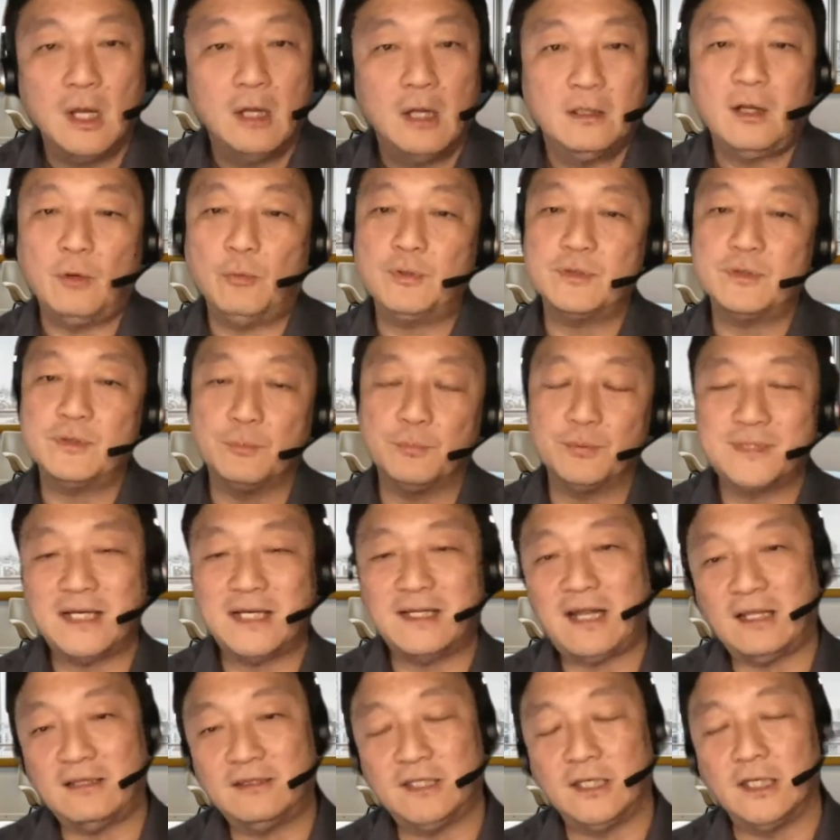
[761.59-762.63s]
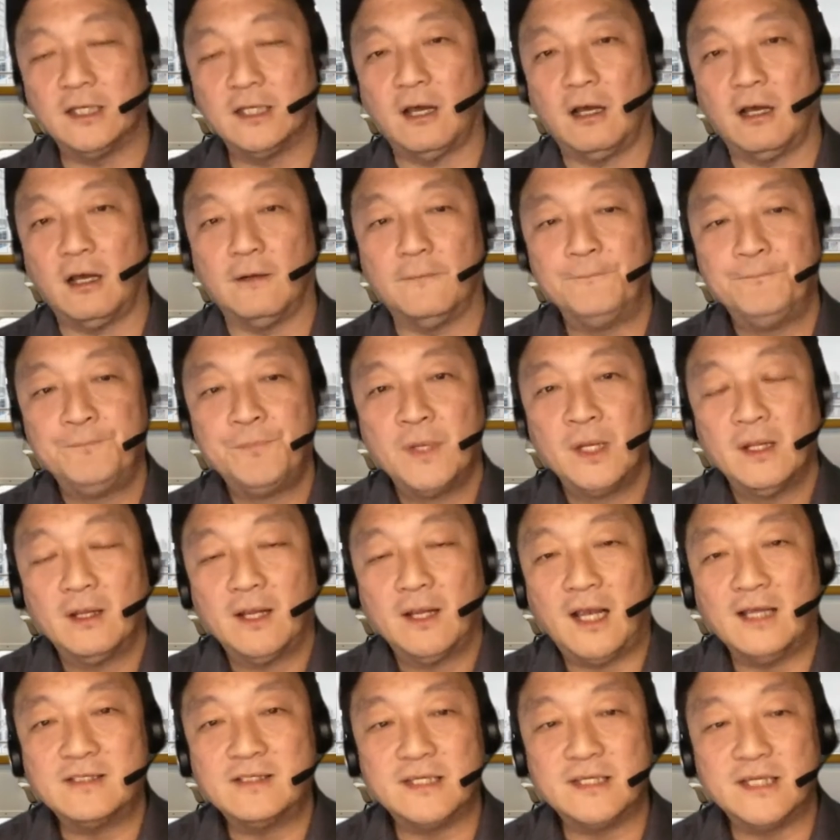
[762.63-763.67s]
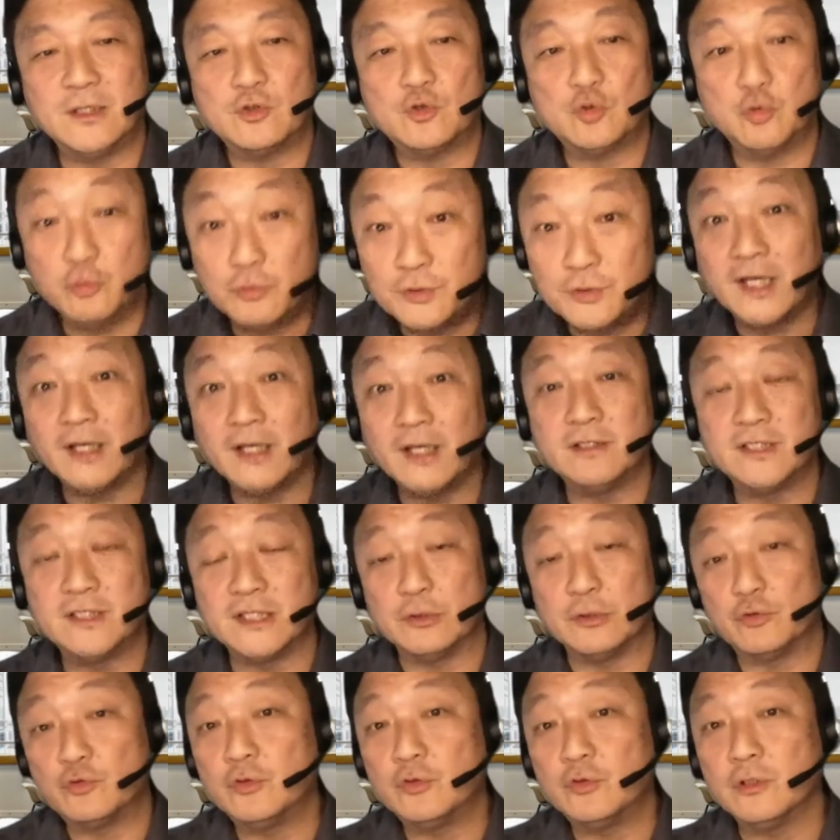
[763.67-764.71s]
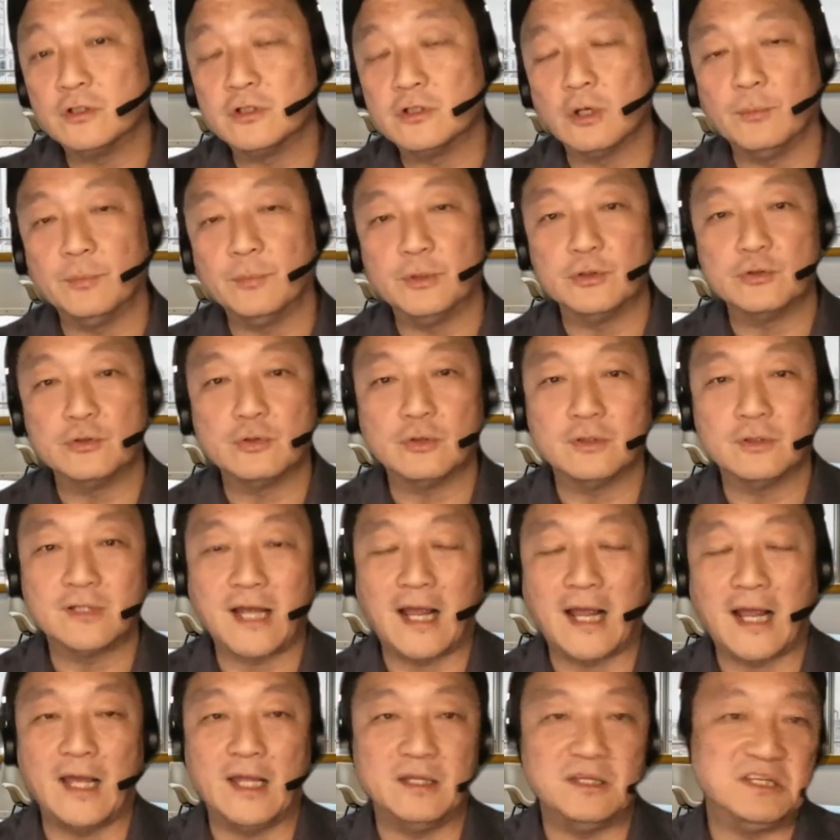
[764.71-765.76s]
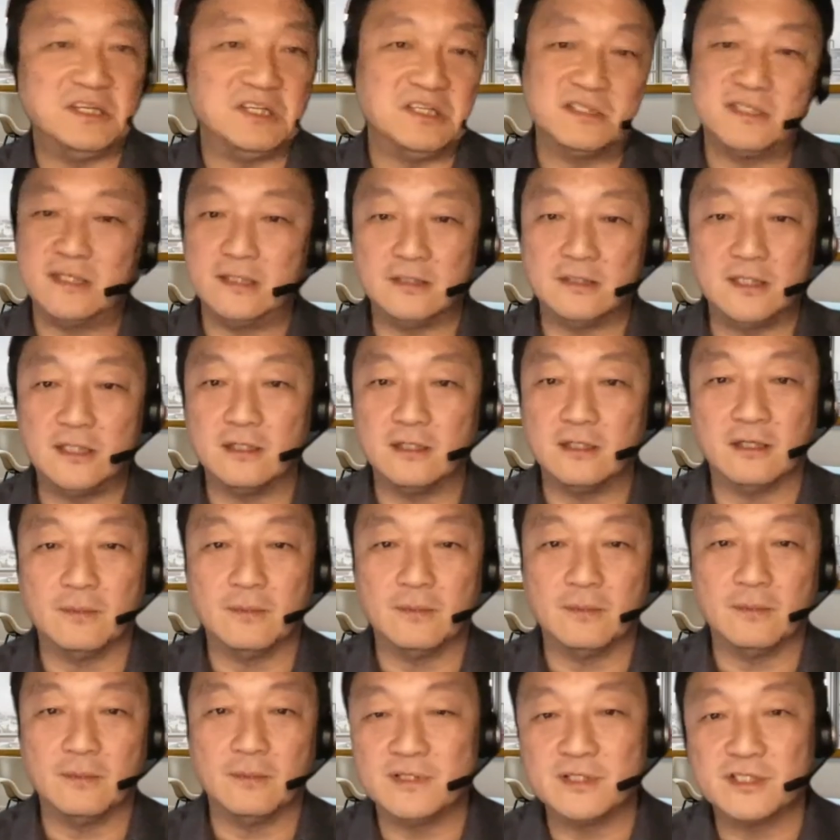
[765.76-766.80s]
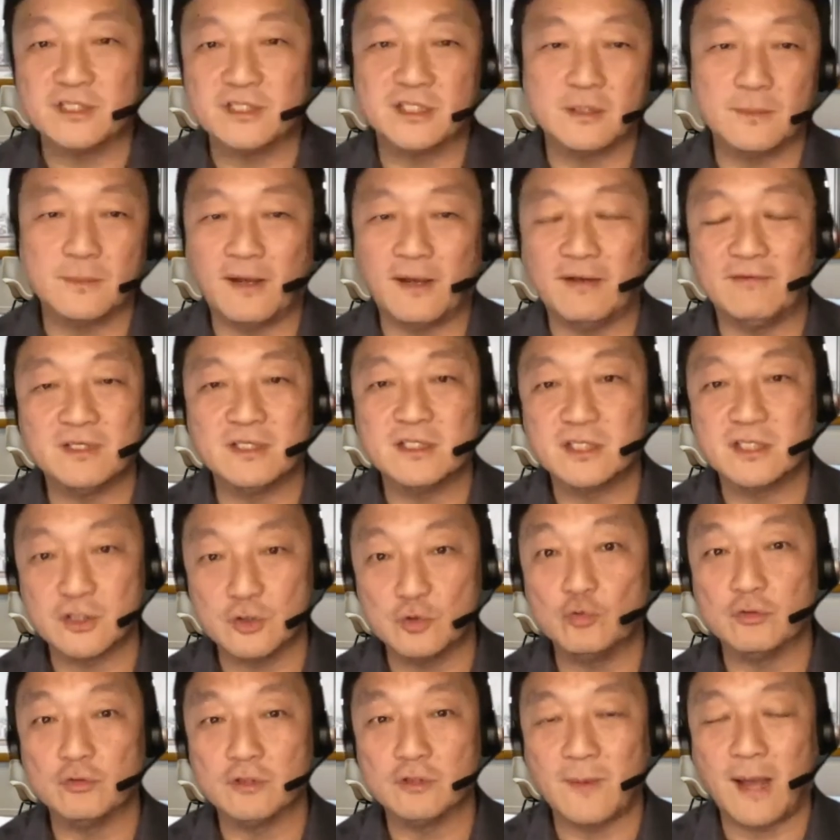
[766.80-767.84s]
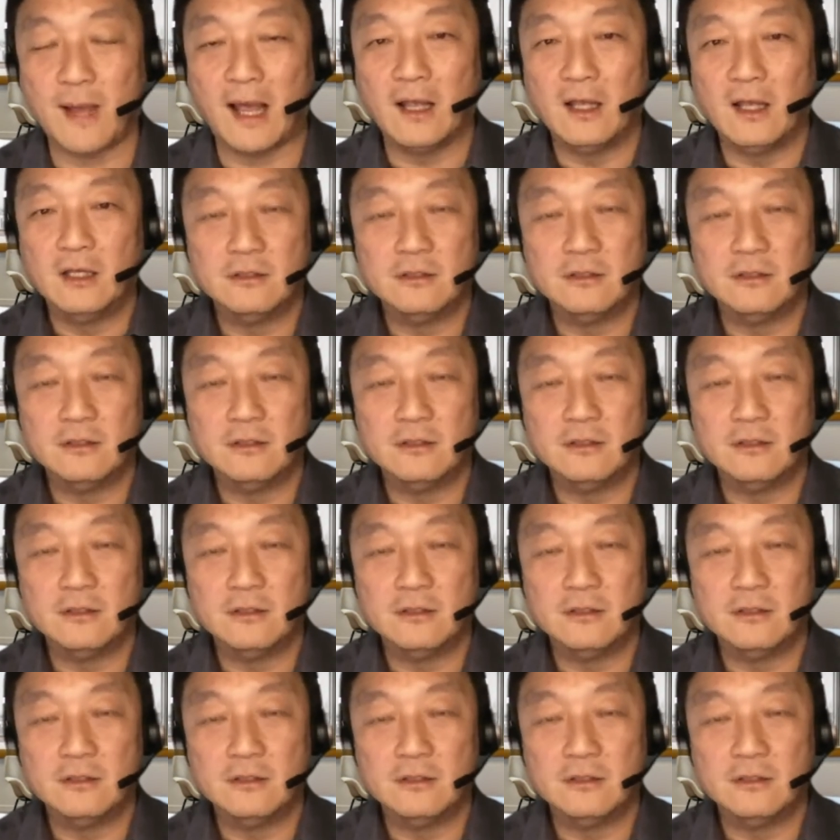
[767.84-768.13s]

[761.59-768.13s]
那为什么不在它跌到开始跌、出现警讯的时候，比如说大概你自己定一个百分之十、百分之十五，是吧？